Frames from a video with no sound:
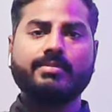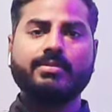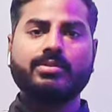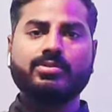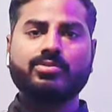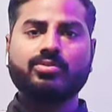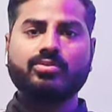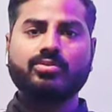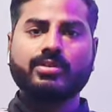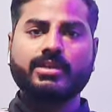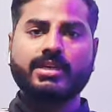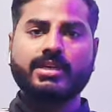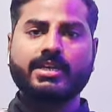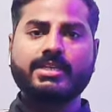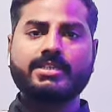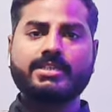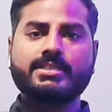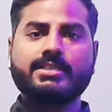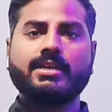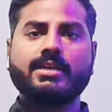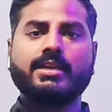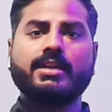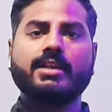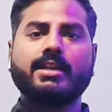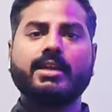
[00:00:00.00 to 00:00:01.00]
हम जो केस
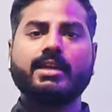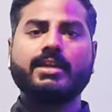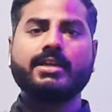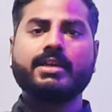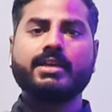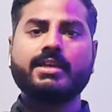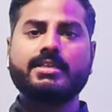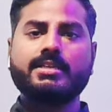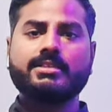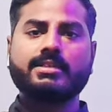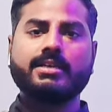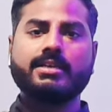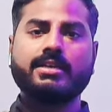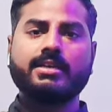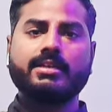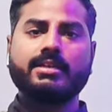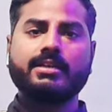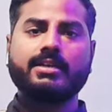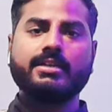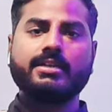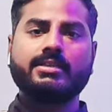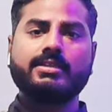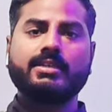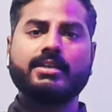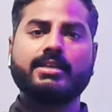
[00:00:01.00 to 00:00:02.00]
कर रहे हैं केस करते
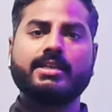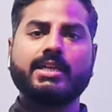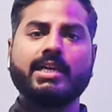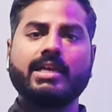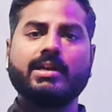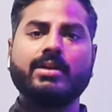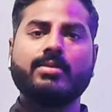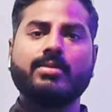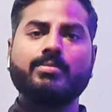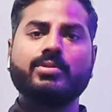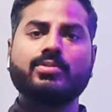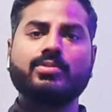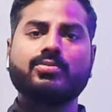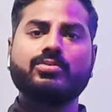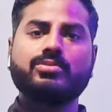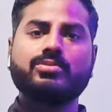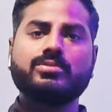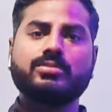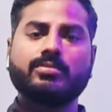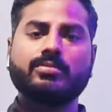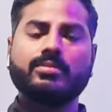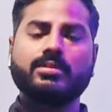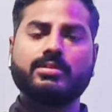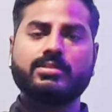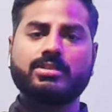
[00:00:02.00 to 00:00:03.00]
करते टाइम हमें कुछ
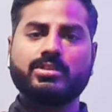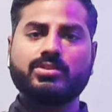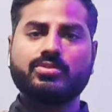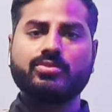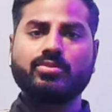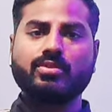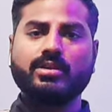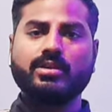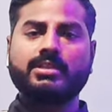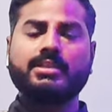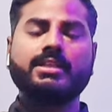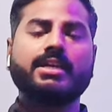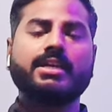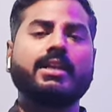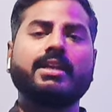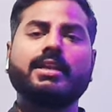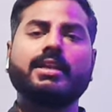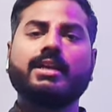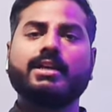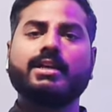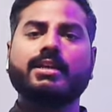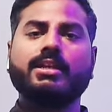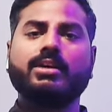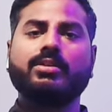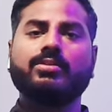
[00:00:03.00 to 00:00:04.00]
चीज़ों का ध्यान
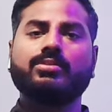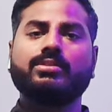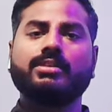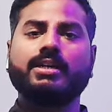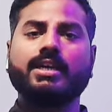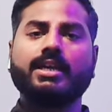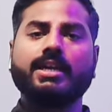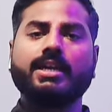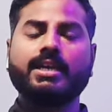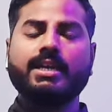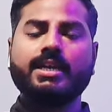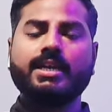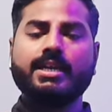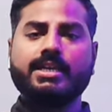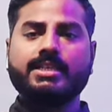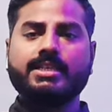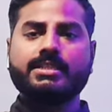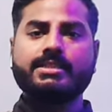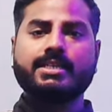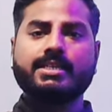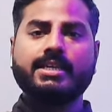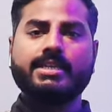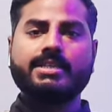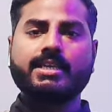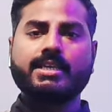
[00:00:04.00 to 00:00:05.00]
रखना होता है
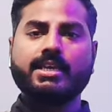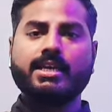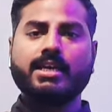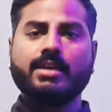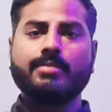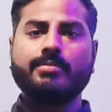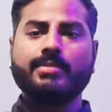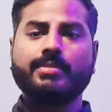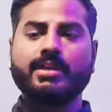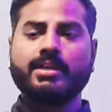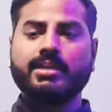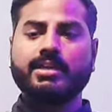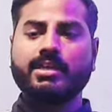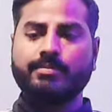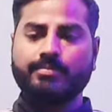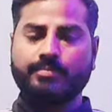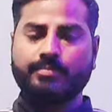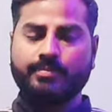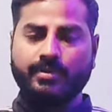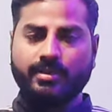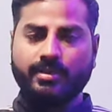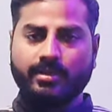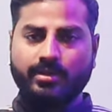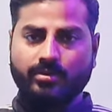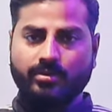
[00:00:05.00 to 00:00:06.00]
जैसे हमें कि
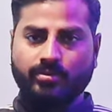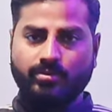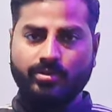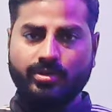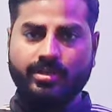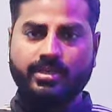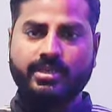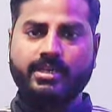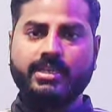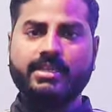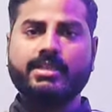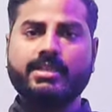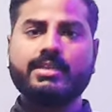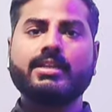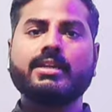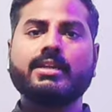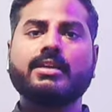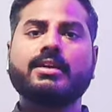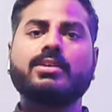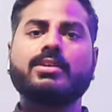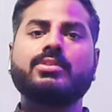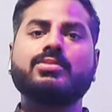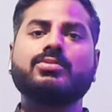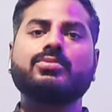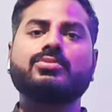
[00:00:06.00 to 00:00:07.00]
कोई किटर
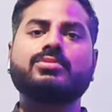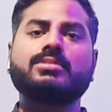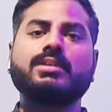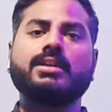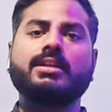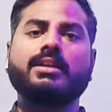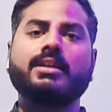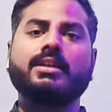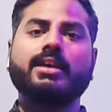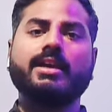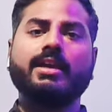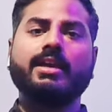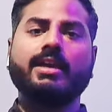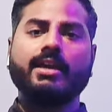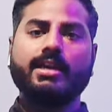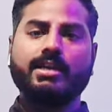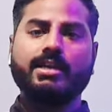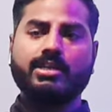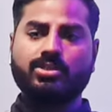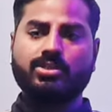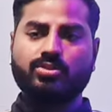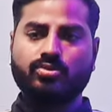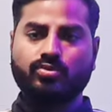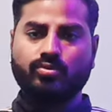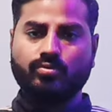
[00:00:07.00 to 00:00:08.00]
का यूज़ करना है
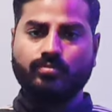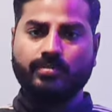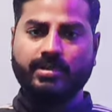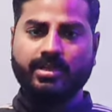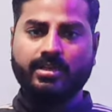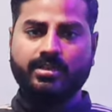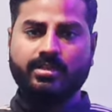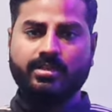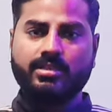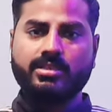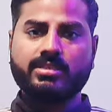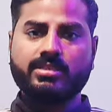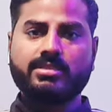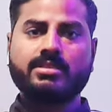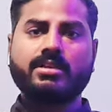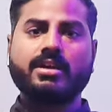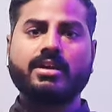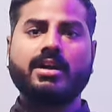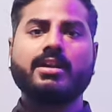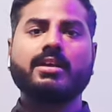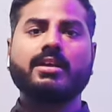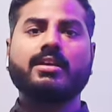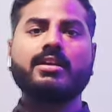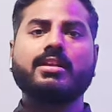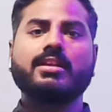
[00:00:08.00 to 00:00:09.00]
इंस्ट्रूमेंट
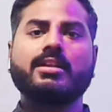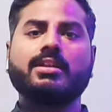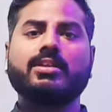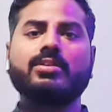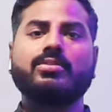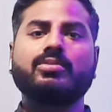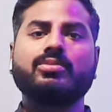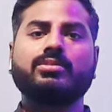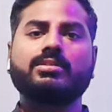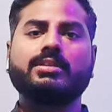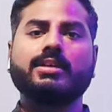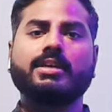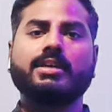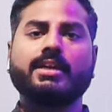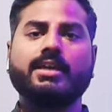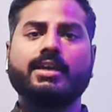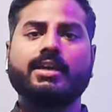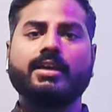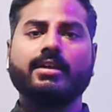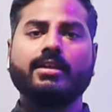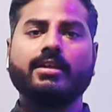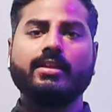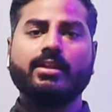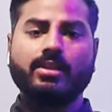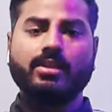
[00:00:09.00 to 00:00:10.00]
डिस्कार्ड करने होते
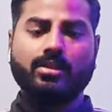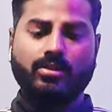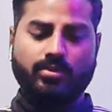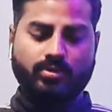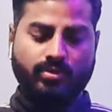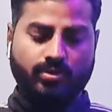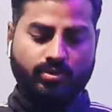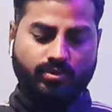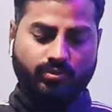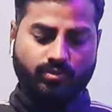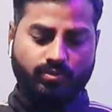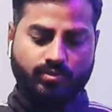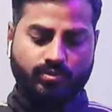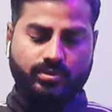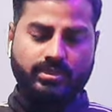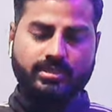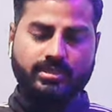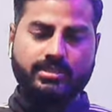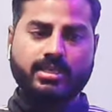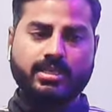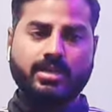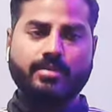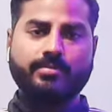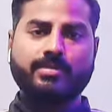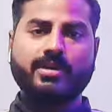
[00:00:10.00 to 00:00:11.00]
हैं और उसी
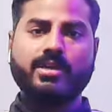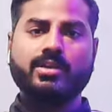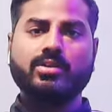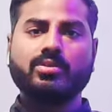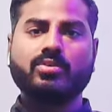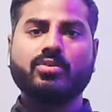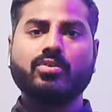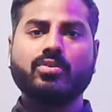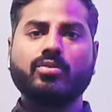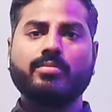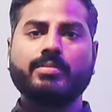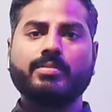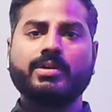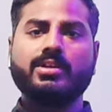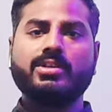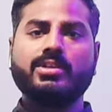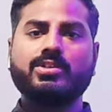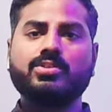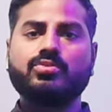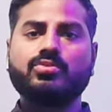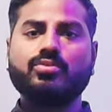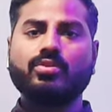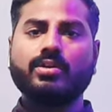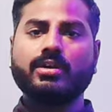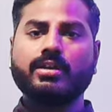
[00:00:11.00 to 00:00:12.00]
सामान को हमें
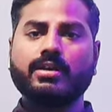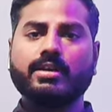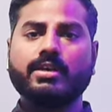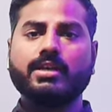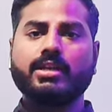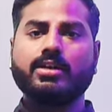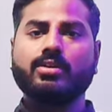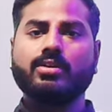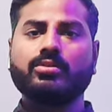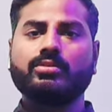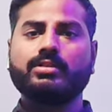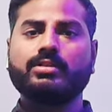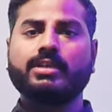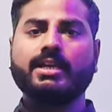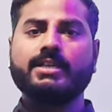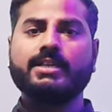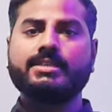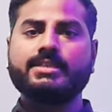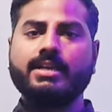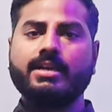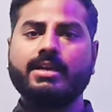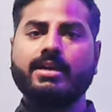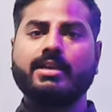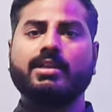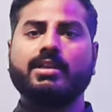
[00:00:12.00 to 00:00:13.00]
डिस्ट्रॉय करना होता है
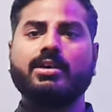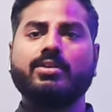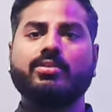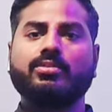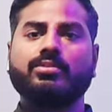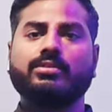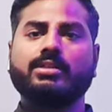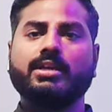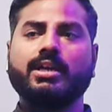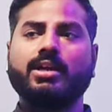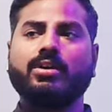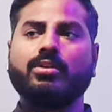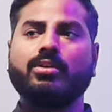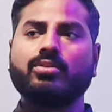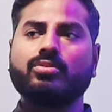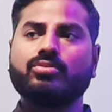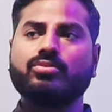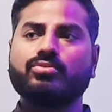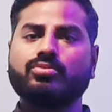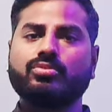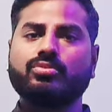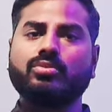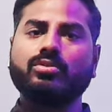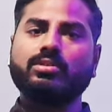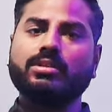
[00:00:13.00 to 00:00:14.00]
जलाना होता है और
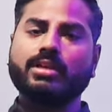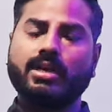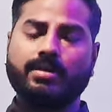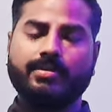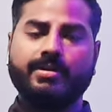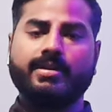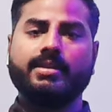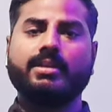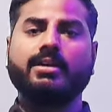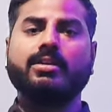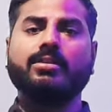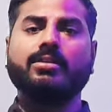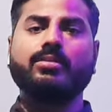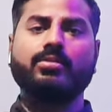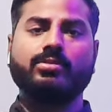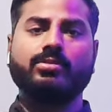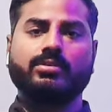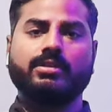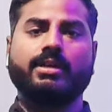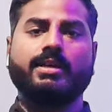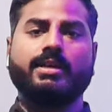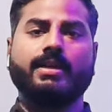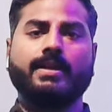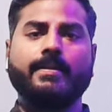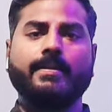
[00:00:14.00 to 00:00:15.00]
उसको दबाना
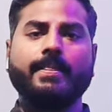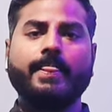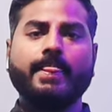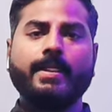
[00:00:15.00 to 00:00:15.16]
होता है